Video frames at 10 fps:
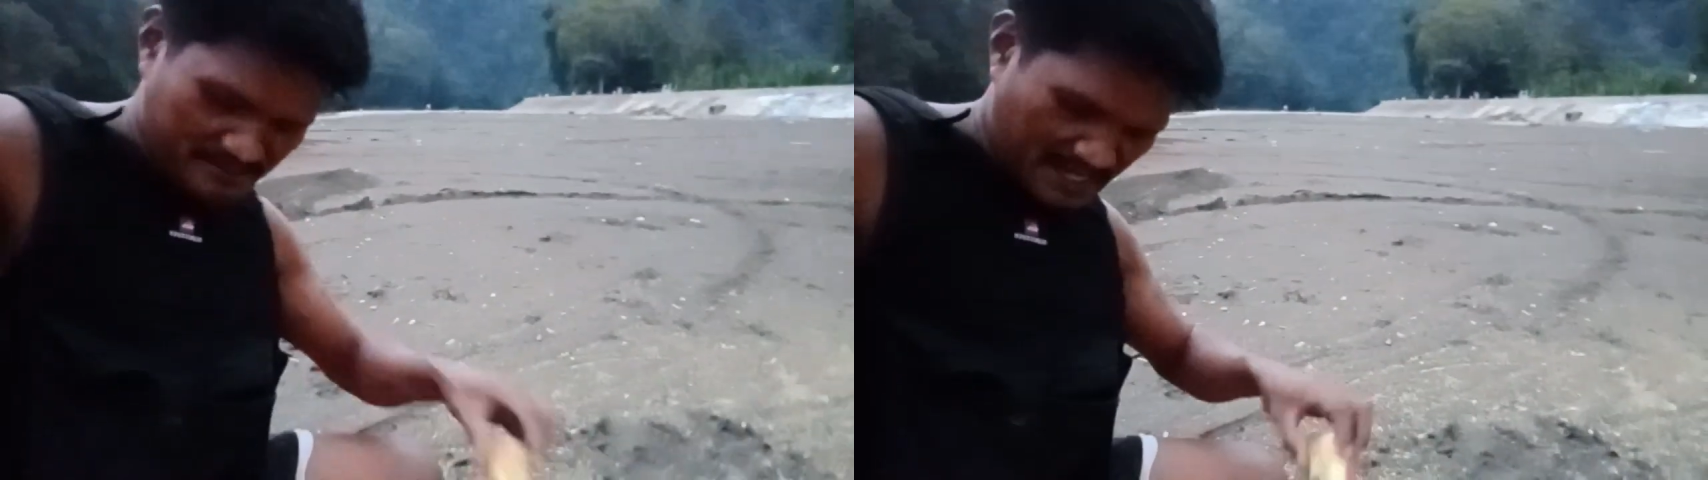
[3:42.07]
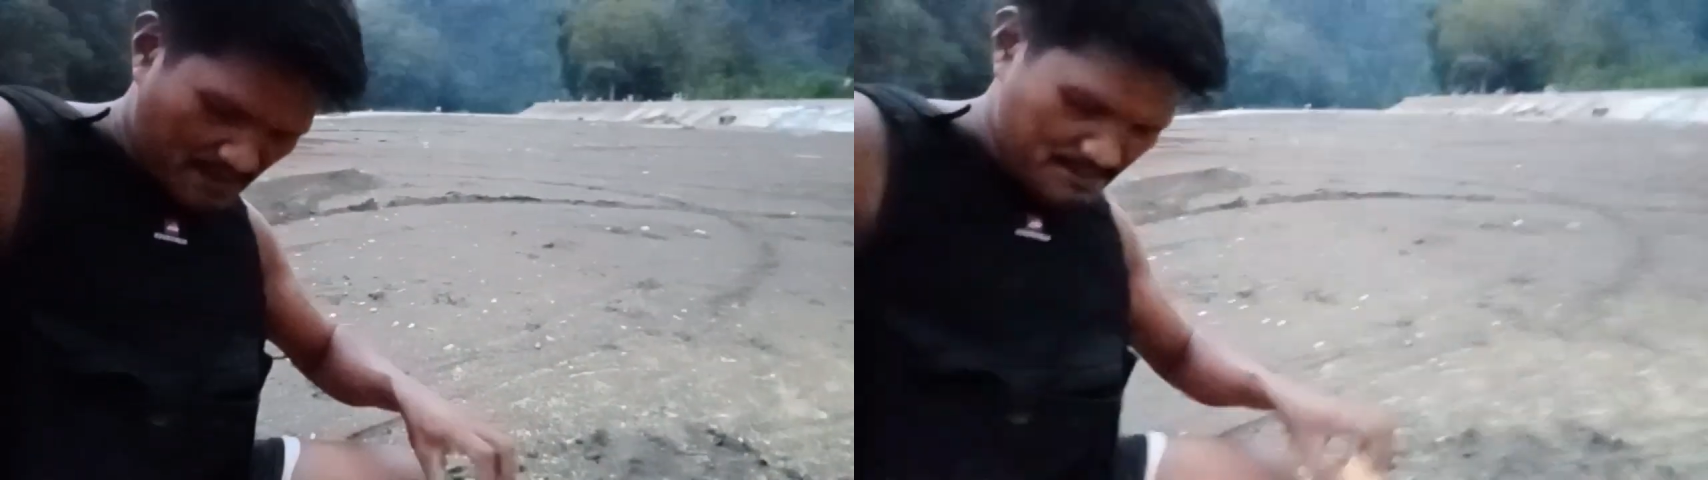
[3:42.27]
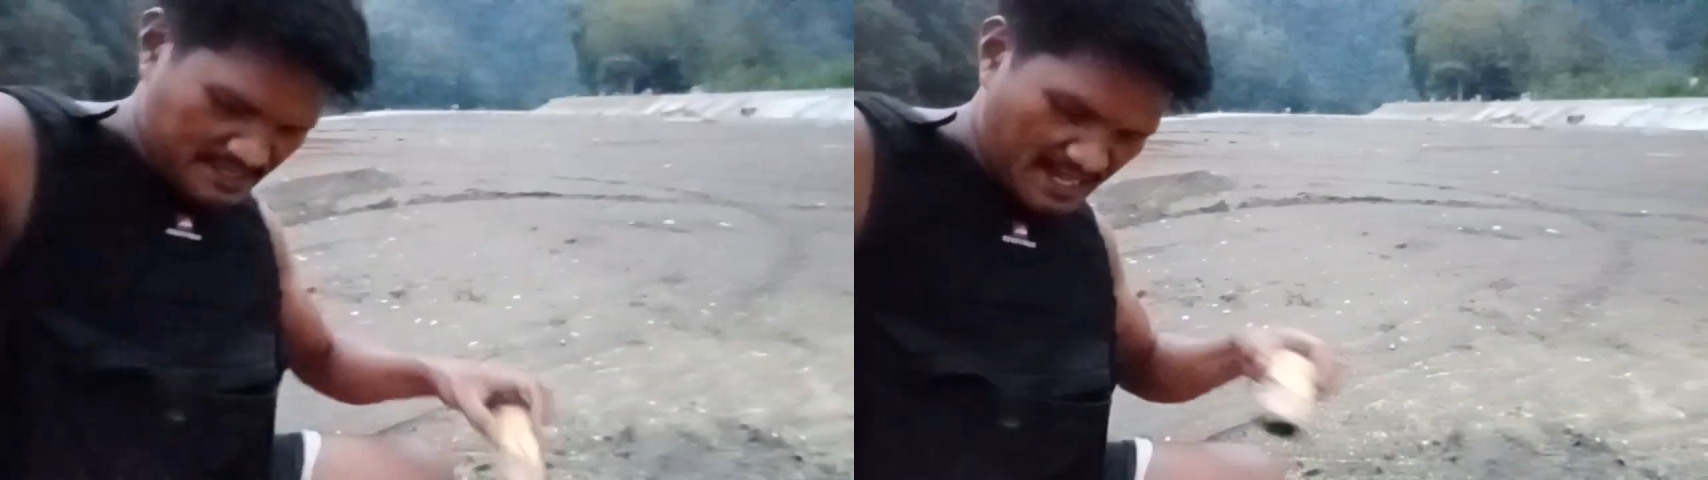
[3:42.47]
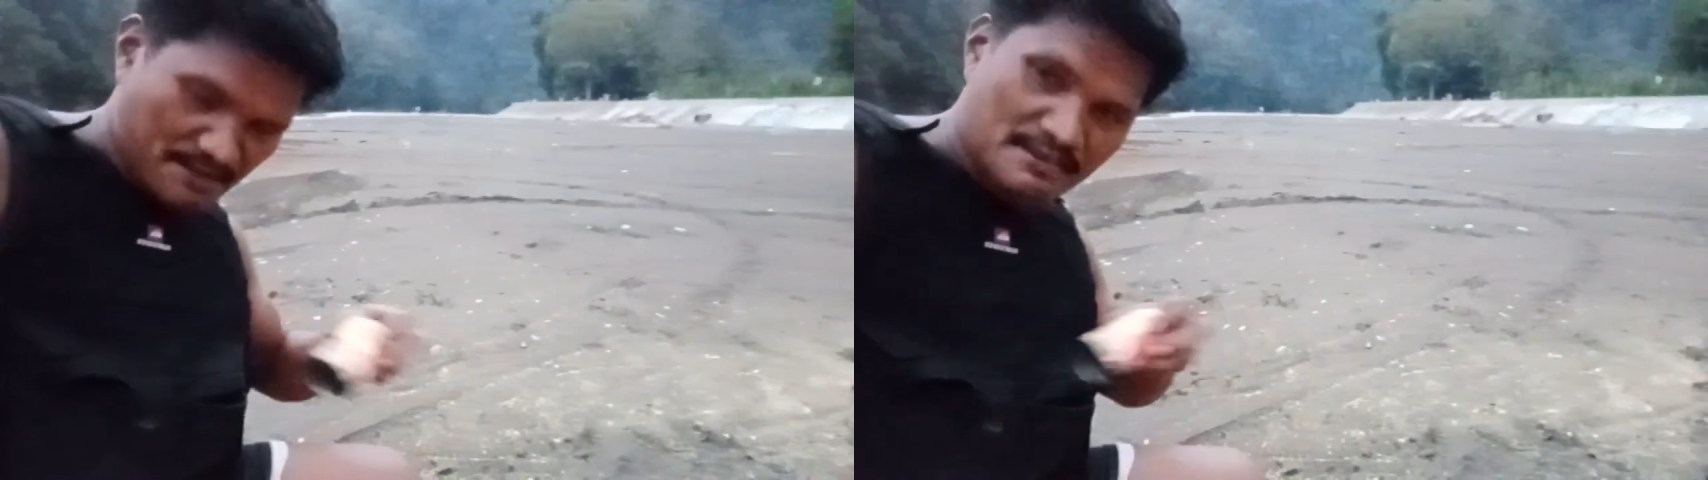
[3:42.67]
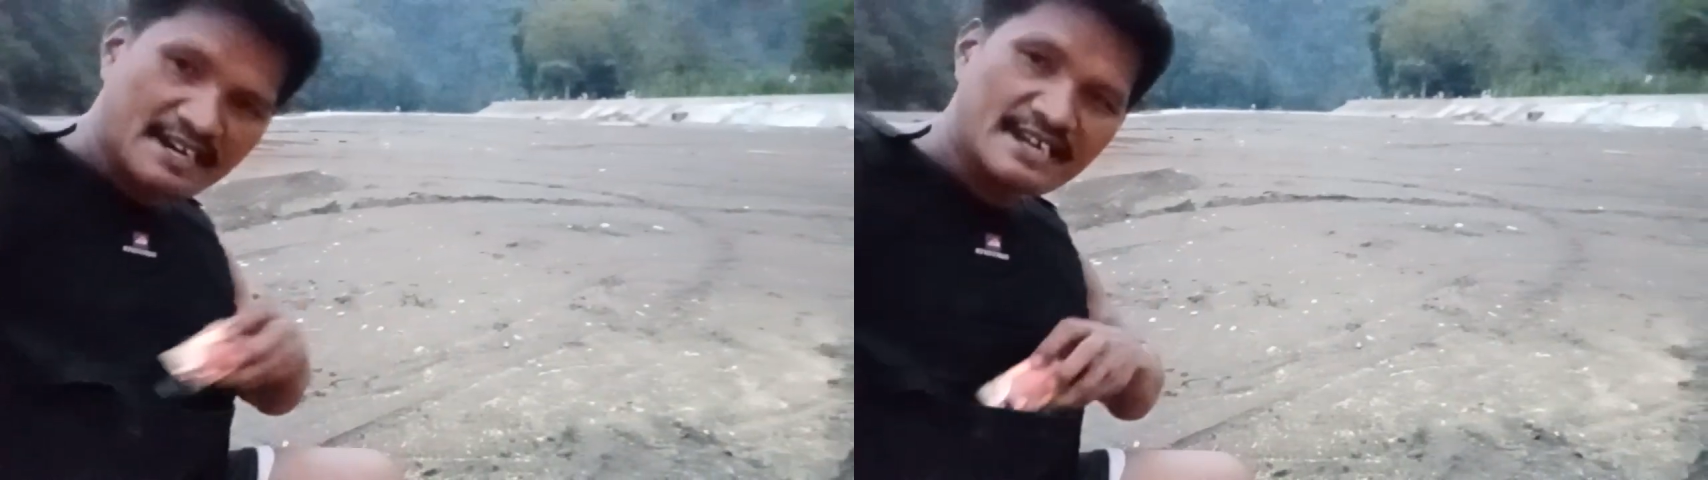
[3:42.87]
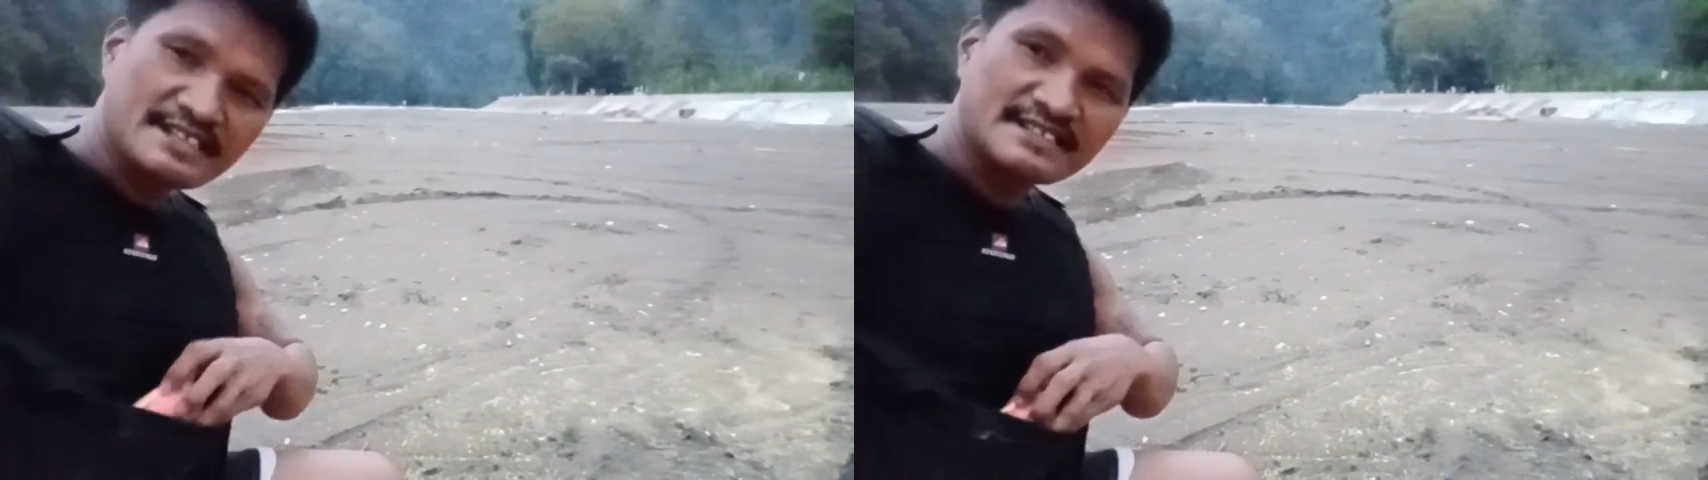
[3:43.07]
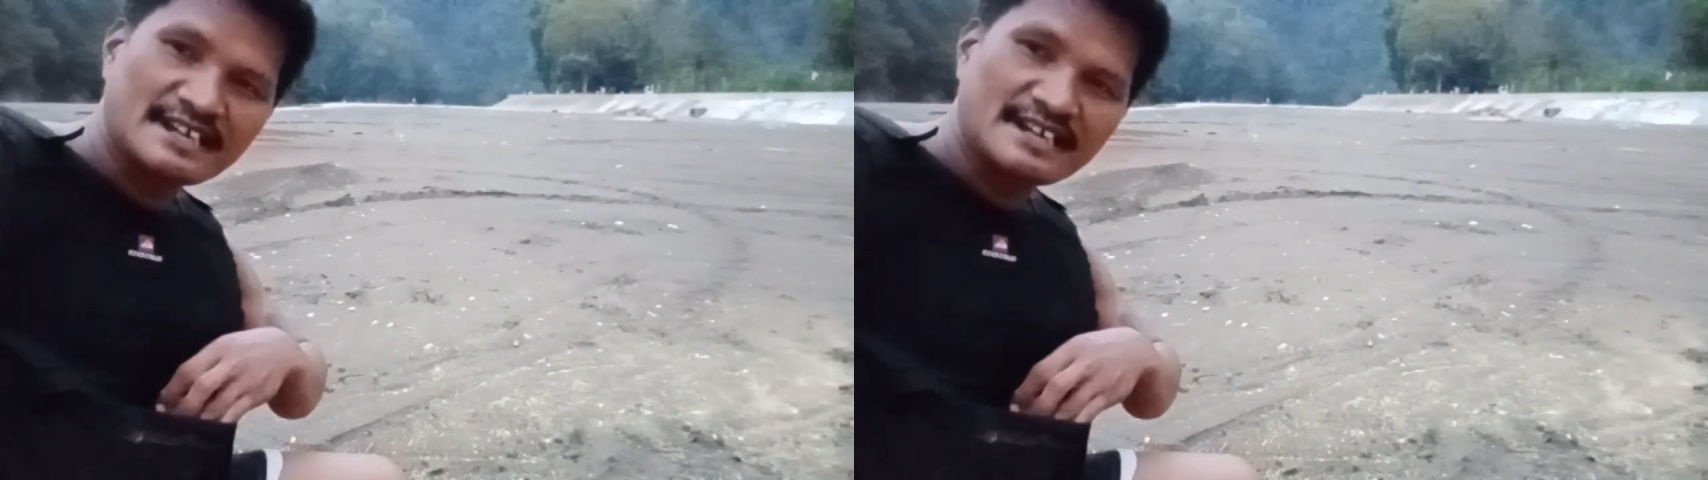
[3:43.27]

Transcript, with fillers: Maraming salamat.